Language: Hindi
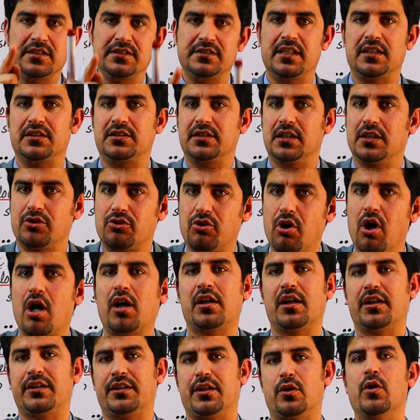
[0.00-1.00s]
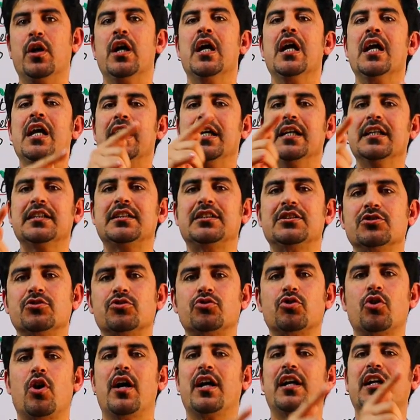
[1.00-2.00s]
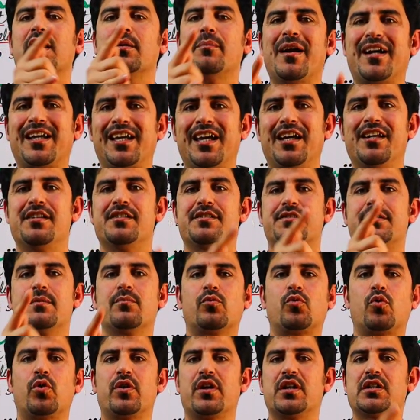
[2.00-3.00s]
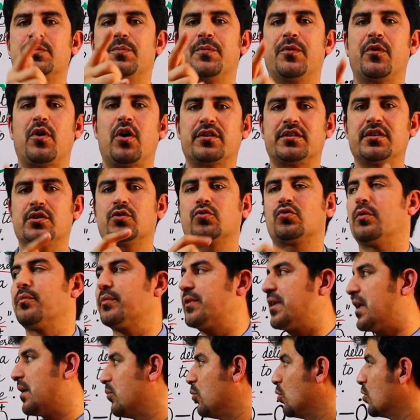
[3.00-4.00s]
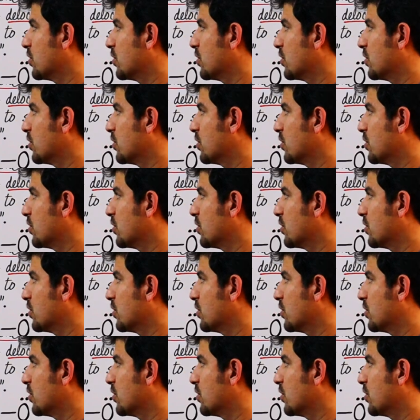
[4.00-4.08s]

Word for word: स्ट्रक्चर ड्रॉ करते हो इस ड्राइंग मैकेनिज्म को इस प्रोसेस को हम क्या